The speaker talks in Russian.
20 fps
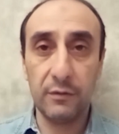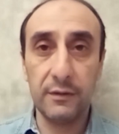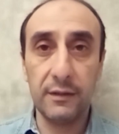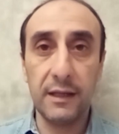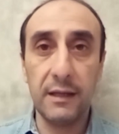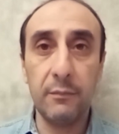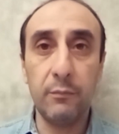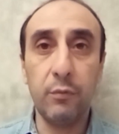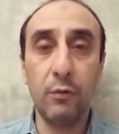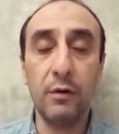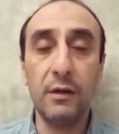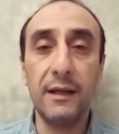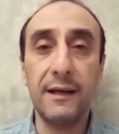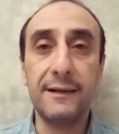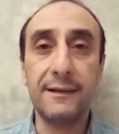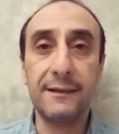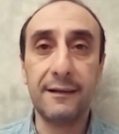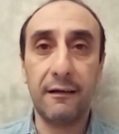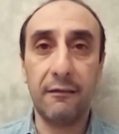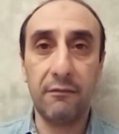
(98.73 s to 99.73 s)
наиболее
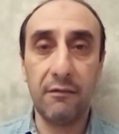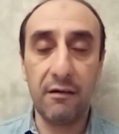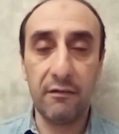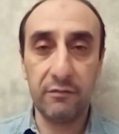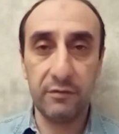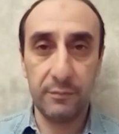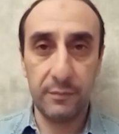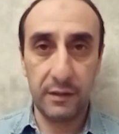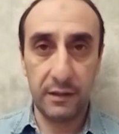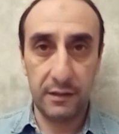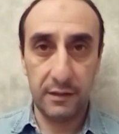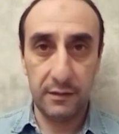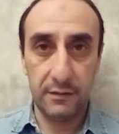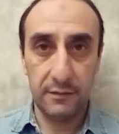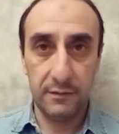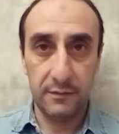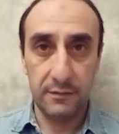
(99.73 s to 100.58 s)
кровавыми